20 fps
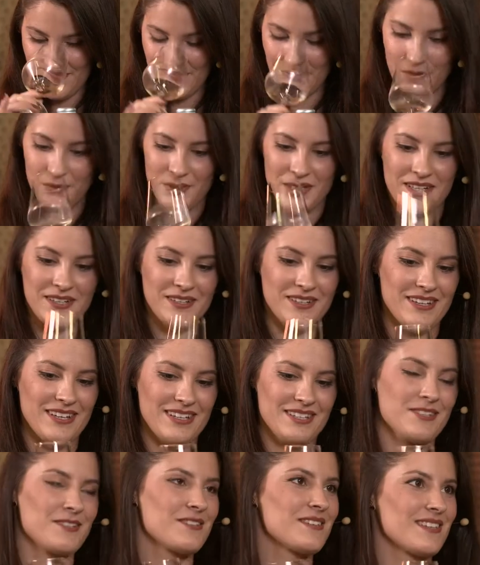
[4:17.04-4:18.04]
Oh ja,
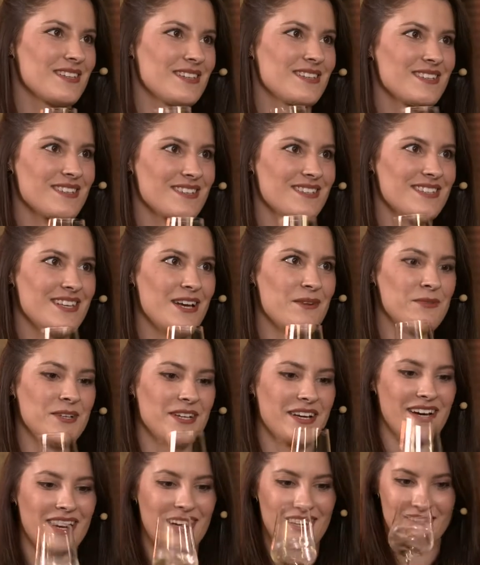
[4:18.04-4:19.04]
echt mhm. sehr
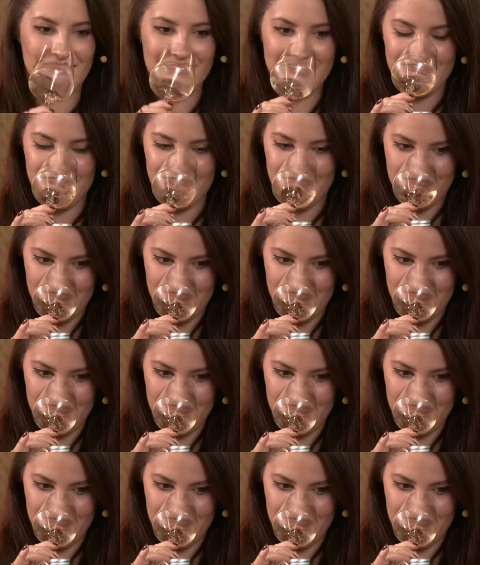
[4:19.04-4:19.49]
mineralisch.